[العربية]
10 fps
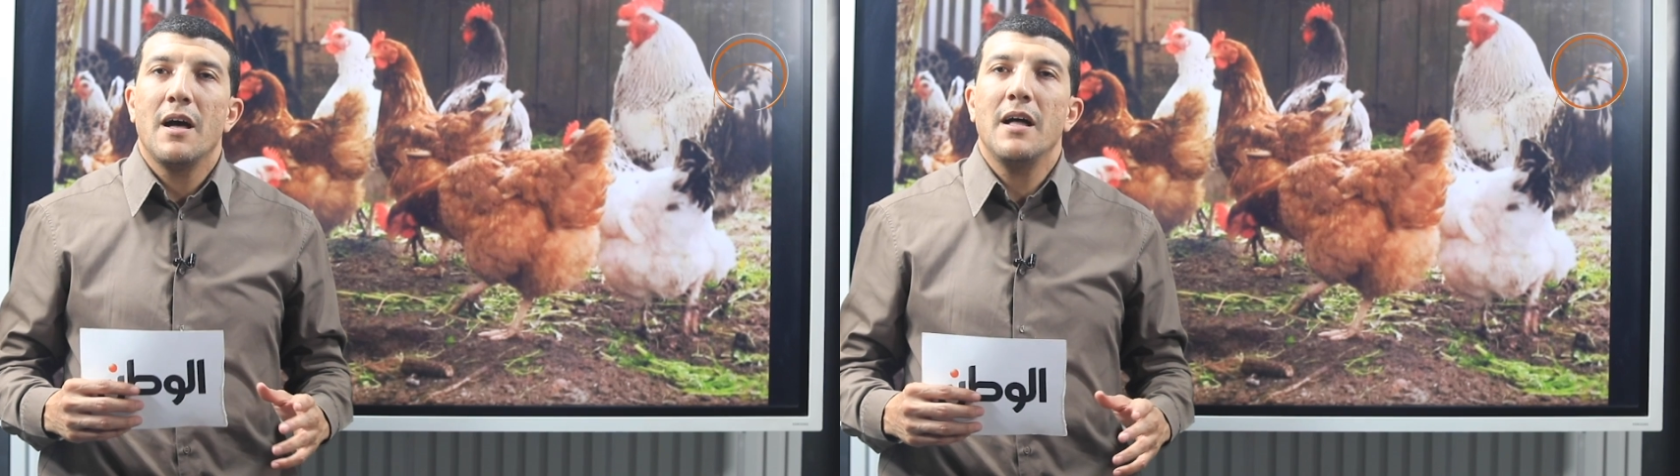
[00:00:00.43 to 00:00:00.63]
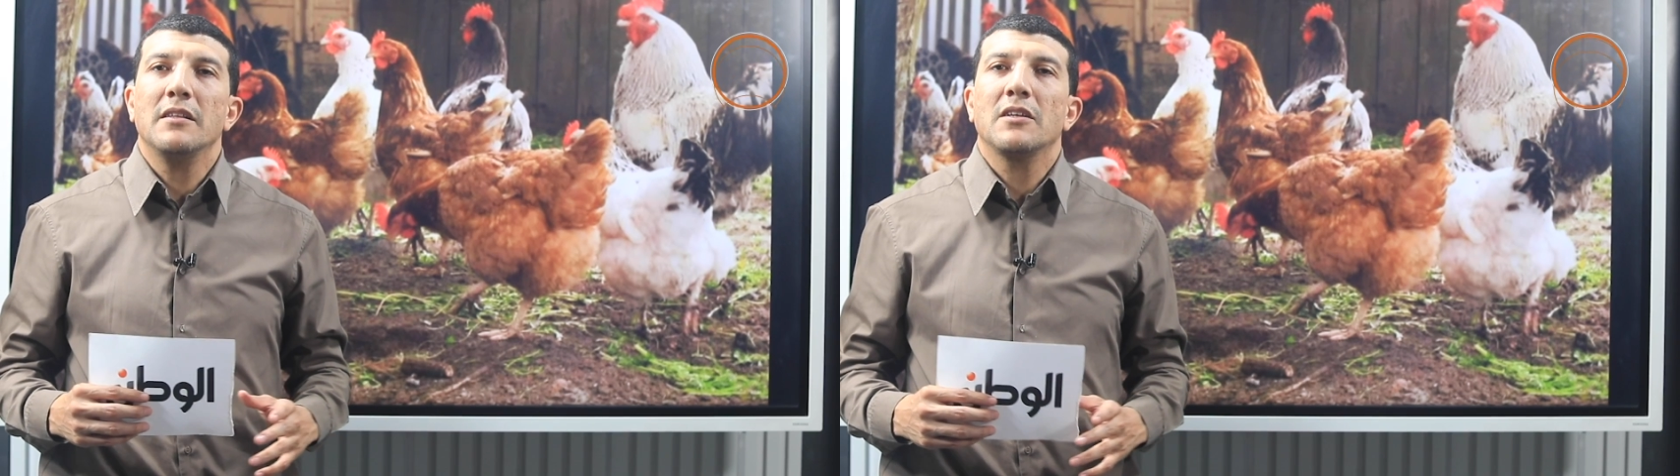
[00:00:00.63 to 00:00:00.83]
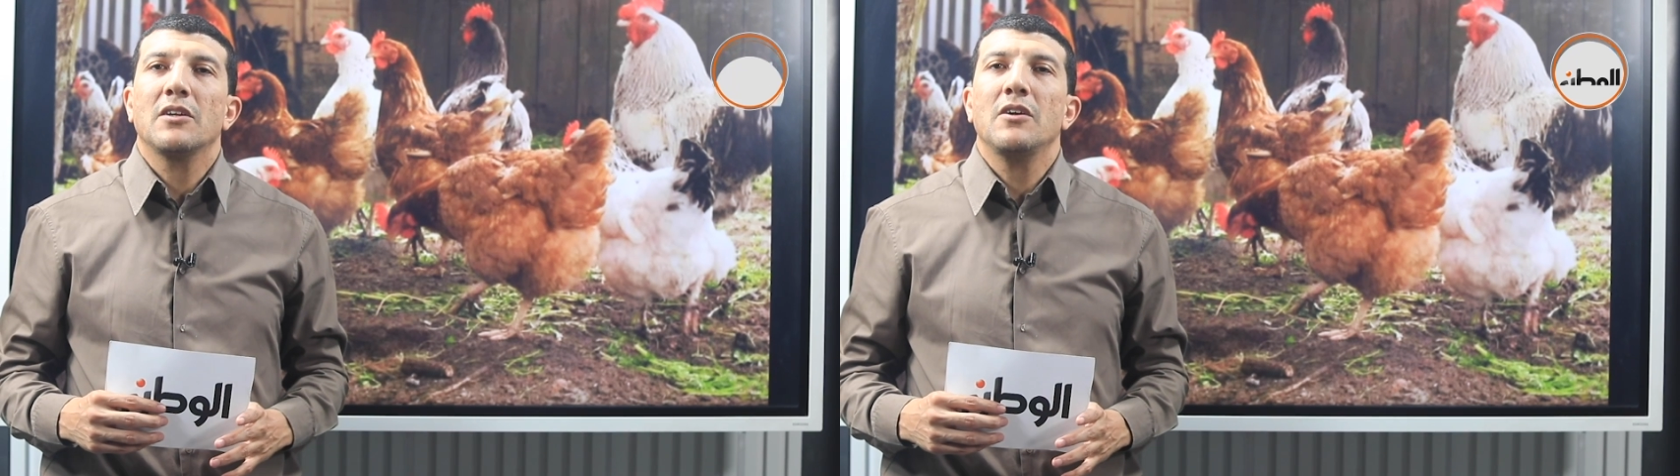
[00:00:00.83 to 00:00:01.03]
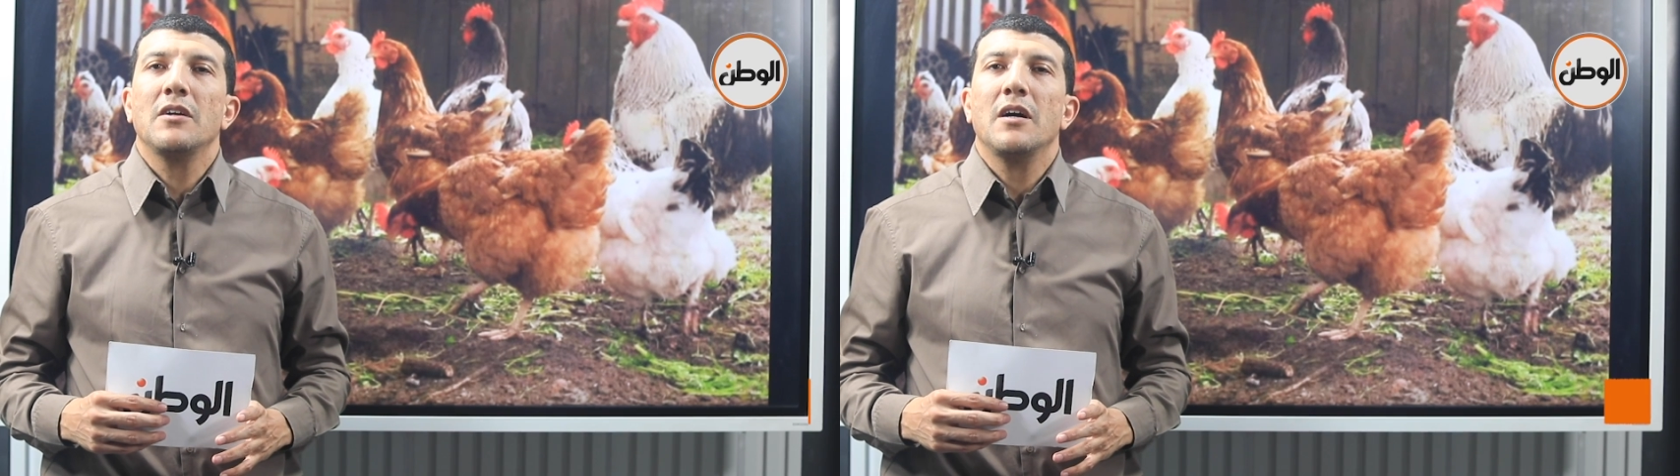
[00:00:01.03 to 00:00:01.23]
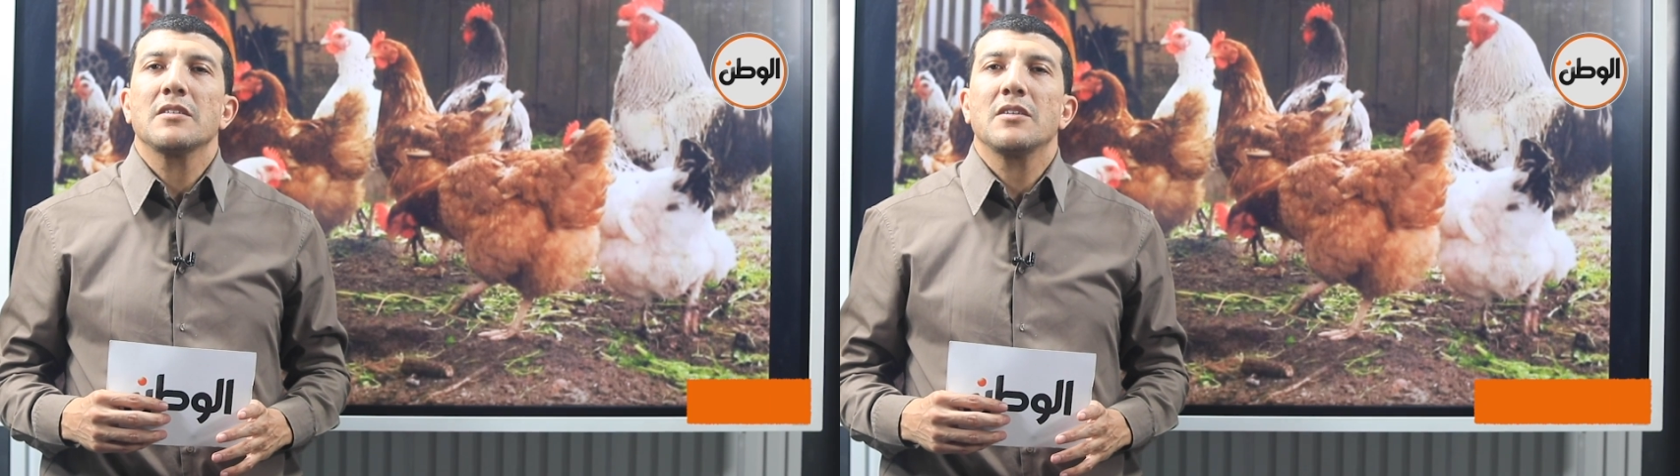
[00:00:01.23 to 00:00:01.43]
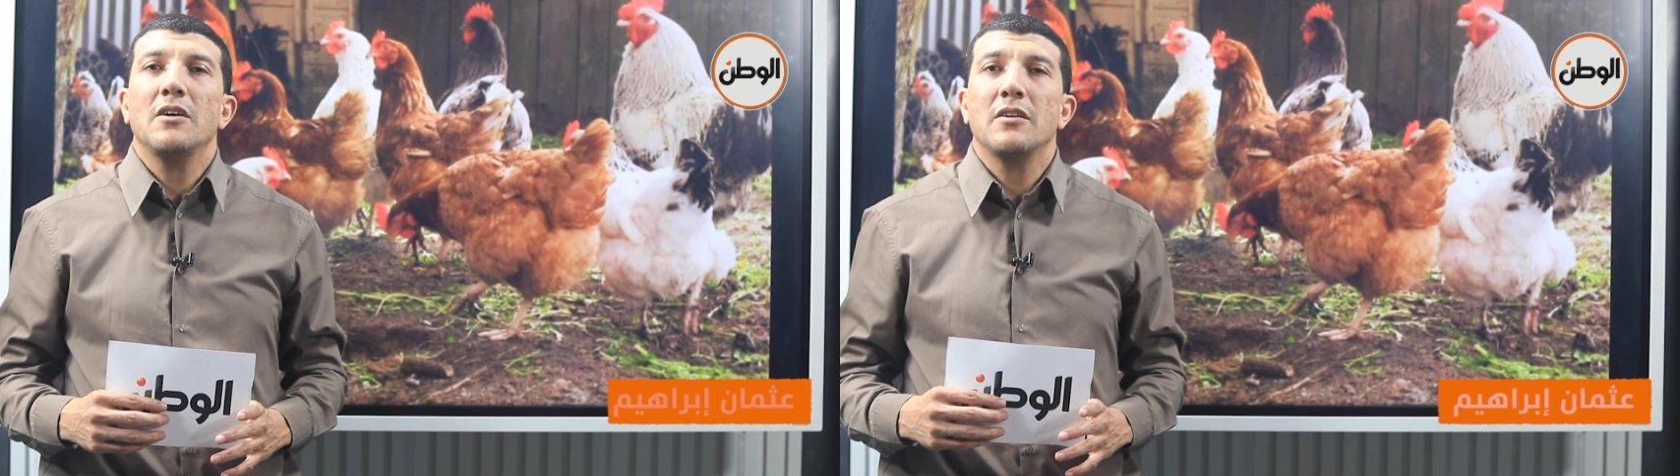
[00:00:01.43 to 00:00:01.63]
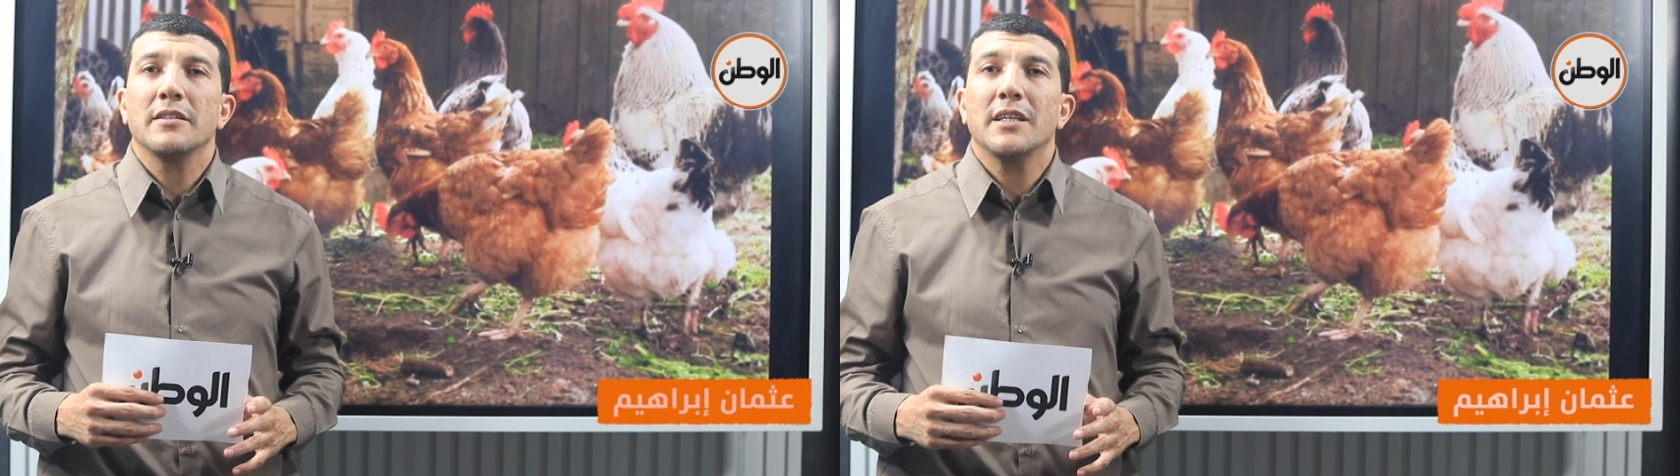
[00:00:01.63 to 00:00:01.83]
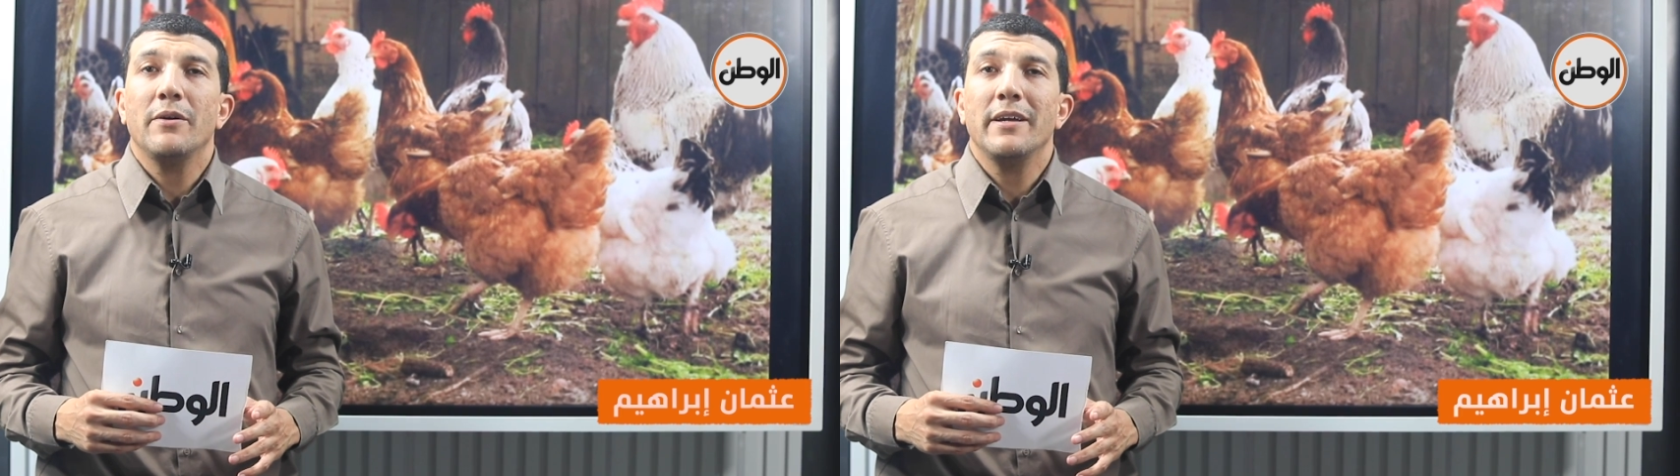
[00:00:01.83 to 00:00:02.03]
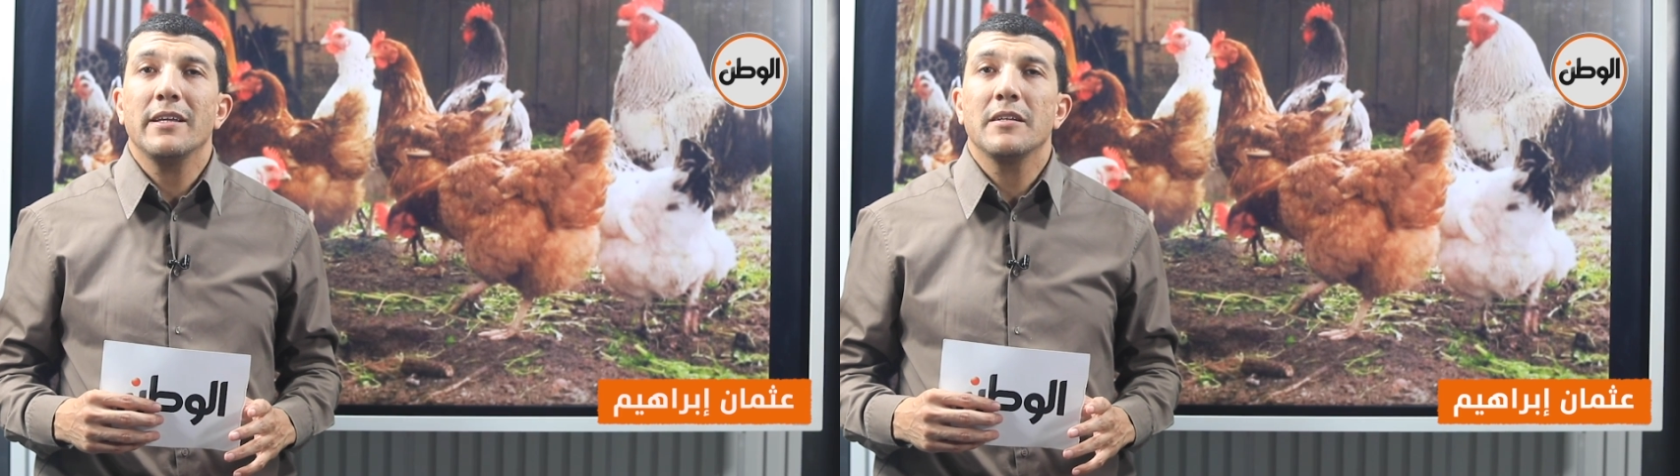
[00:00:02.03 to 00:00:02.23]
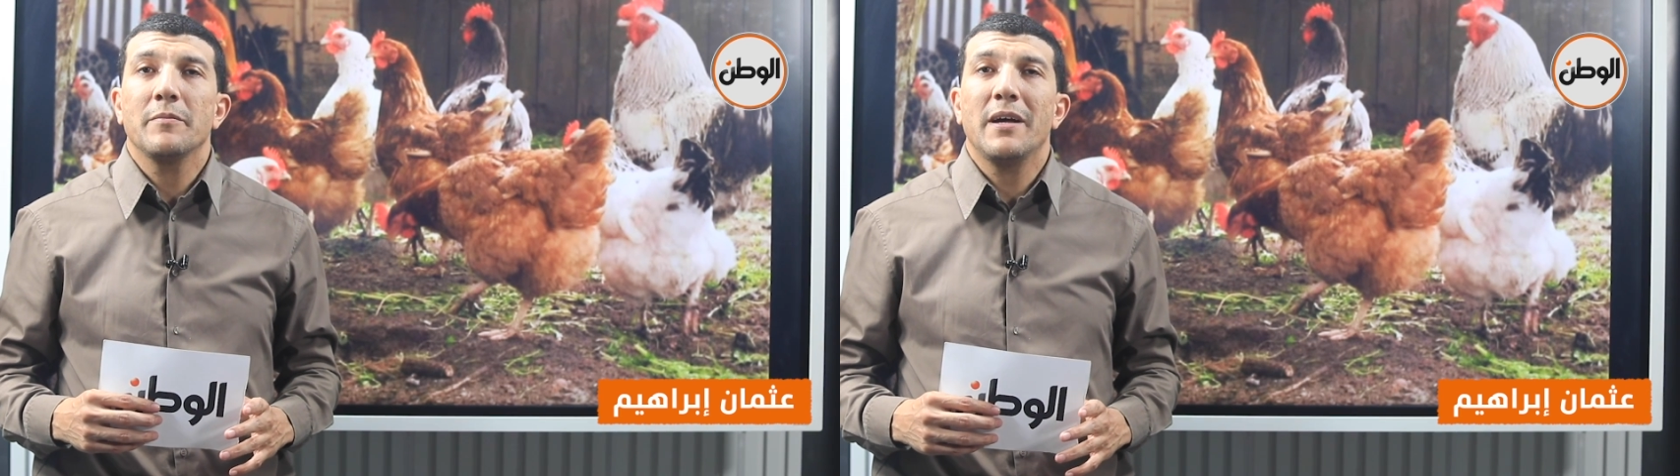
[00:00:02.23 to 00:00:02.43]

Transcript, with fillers: هل تتراجع اسعار الدواجن